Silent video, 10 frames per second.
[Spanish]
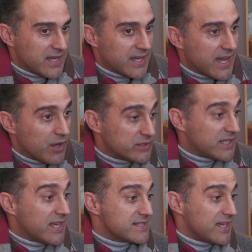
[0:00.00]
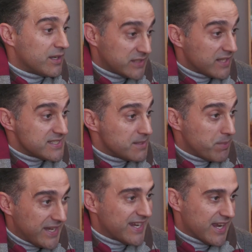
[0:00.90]
a, otras a otras
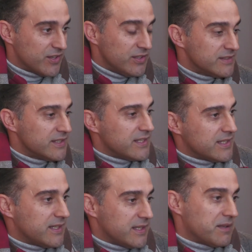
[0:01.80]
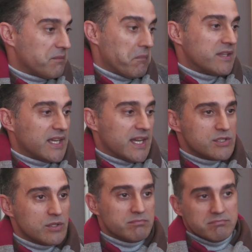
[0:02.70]
disciplinas eh, en este
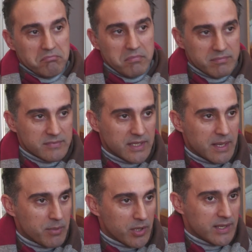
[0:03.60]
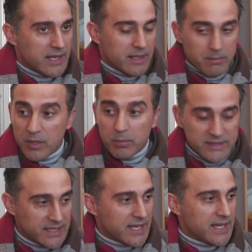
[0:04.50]
caso la,
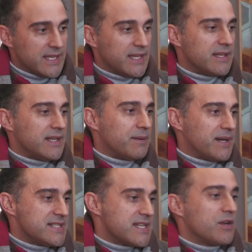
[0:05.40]
propuesta de acá de, la las